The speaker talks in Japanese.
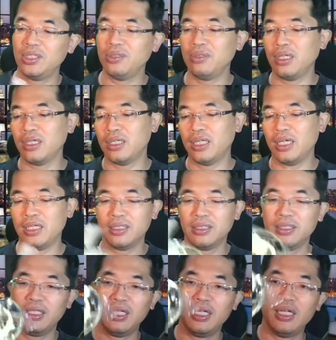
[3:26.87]
らやかな。
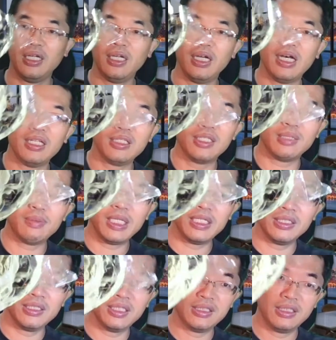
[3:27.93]
頭。ま。
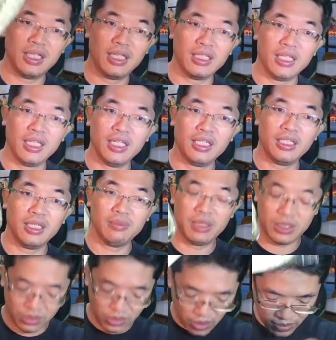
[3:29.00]

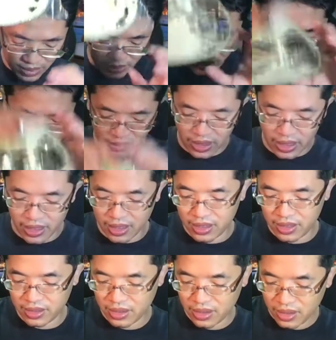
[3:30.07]
えば普通の定価。
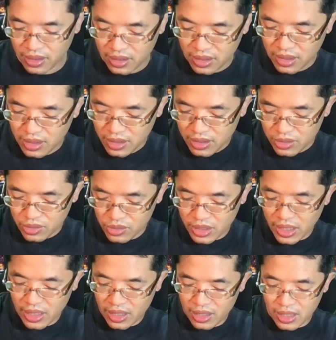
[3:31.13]

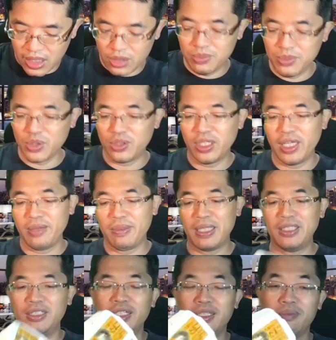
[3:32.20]
で、あのもう定番に
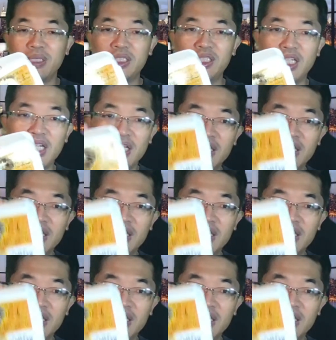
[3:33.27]
なりますが、